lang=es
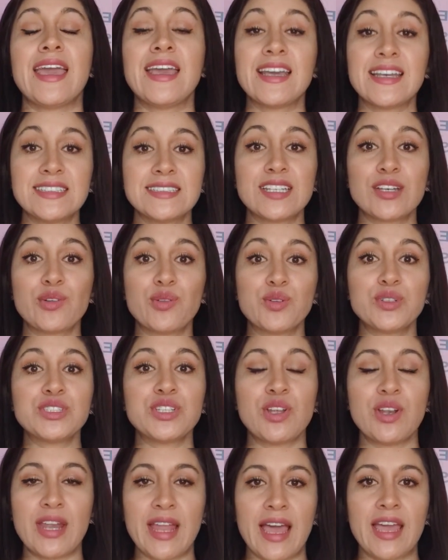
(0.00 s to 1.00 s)
En este
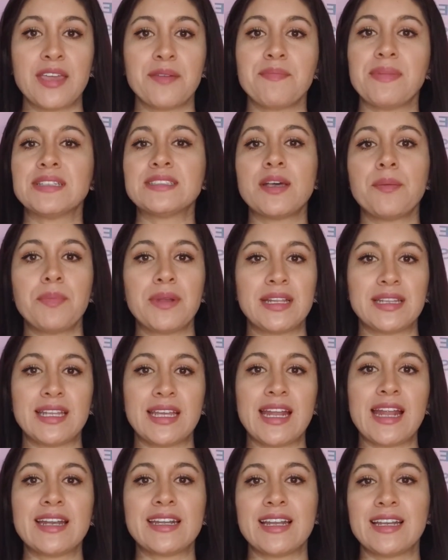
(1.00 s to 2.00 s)
curso online vas a
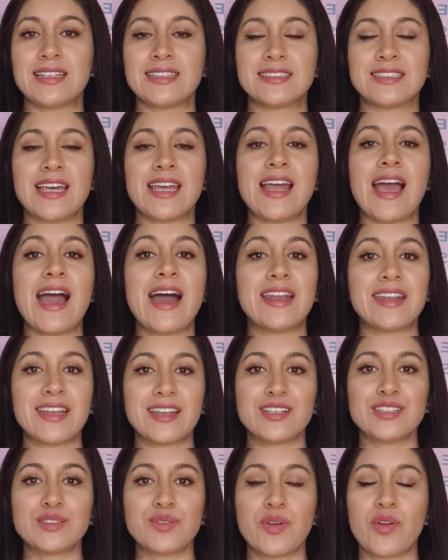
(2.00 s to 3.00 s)
aprender a realizar
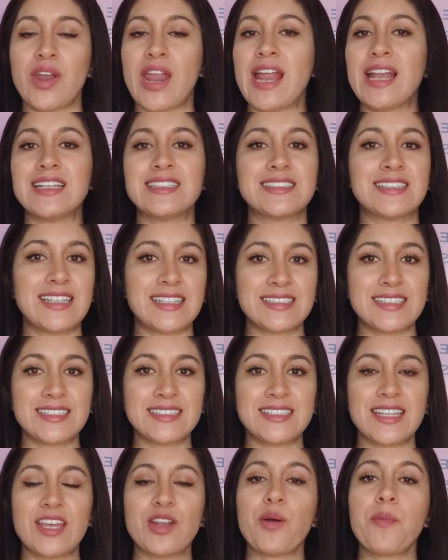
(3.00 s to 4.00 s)
arreglos florales
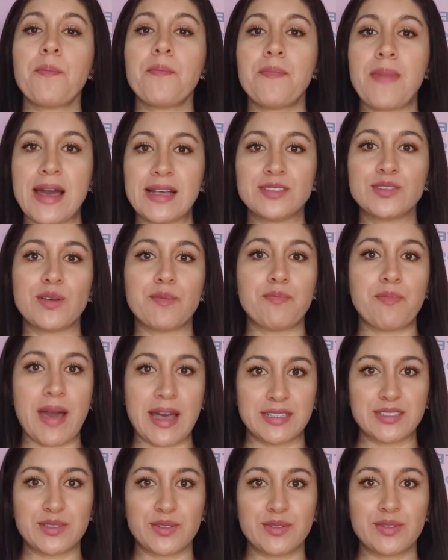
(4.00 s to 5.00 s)
desde cero paso a
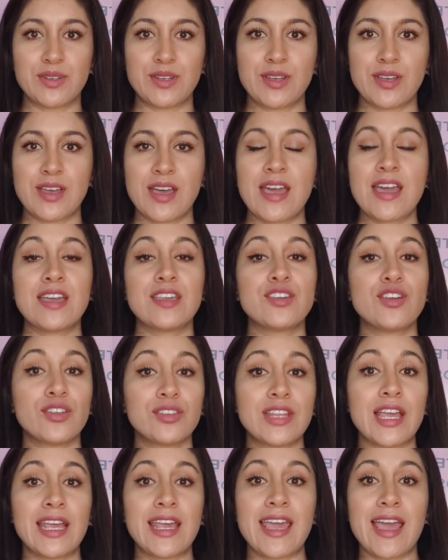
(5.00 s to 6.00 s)
paso.
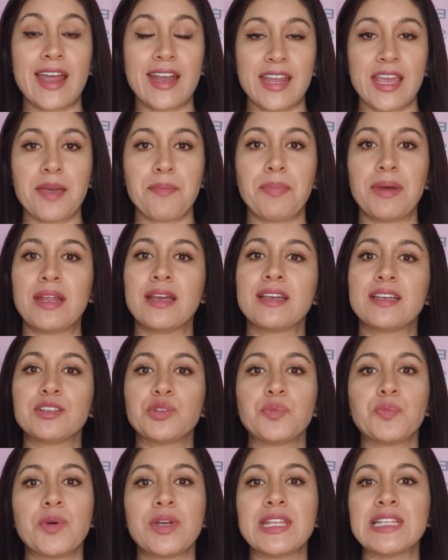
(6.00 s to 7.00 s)
Yo te guiaré para que
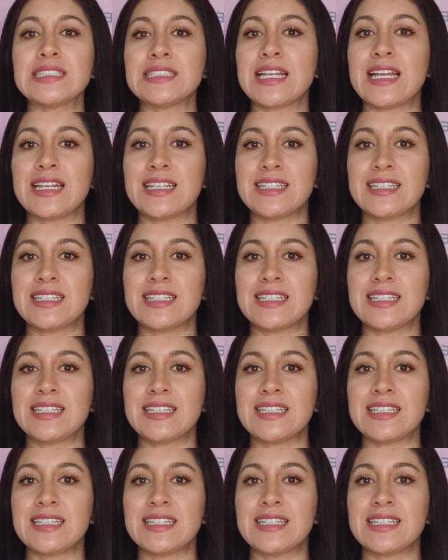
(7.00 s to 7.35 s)
tú puedas